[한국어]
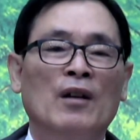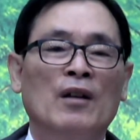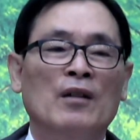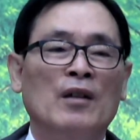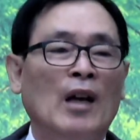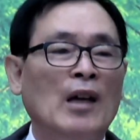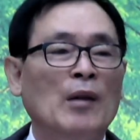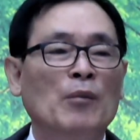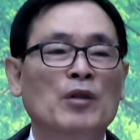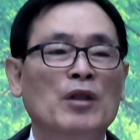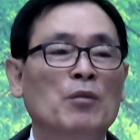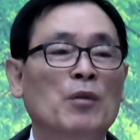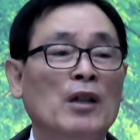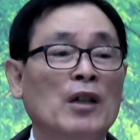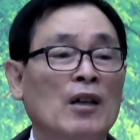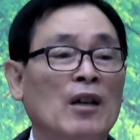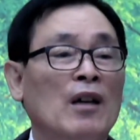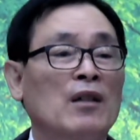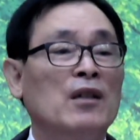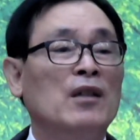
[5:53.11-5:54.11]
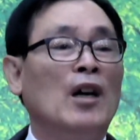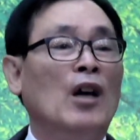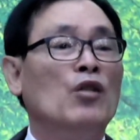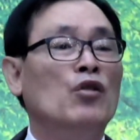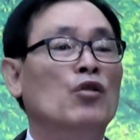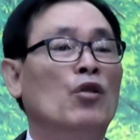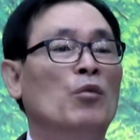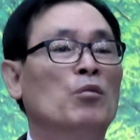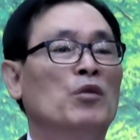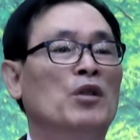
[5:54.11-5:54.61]
사람들마다 각기
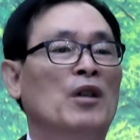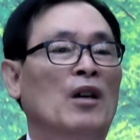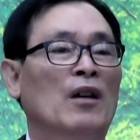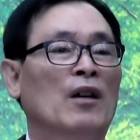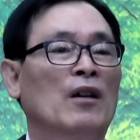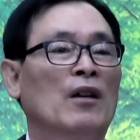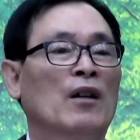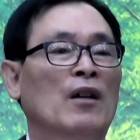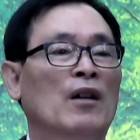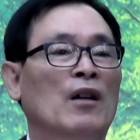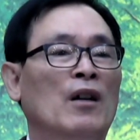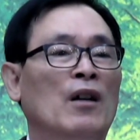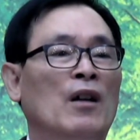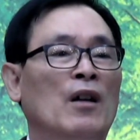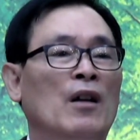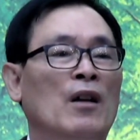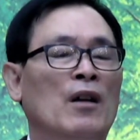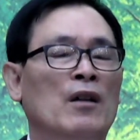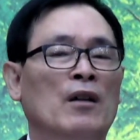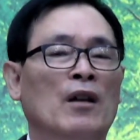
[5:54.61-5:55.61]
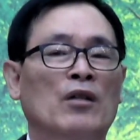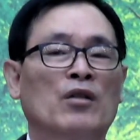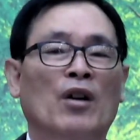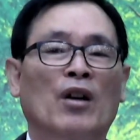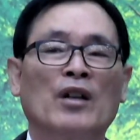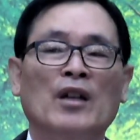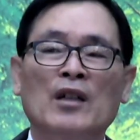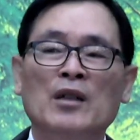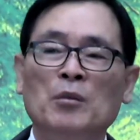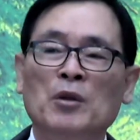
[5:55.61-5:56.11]
다른 겁니다. 그래서
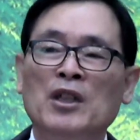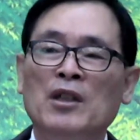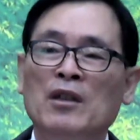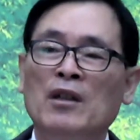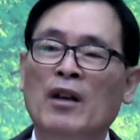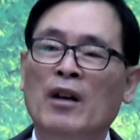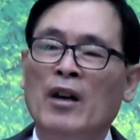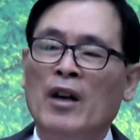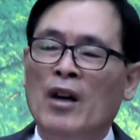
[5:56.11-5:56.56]
하나님이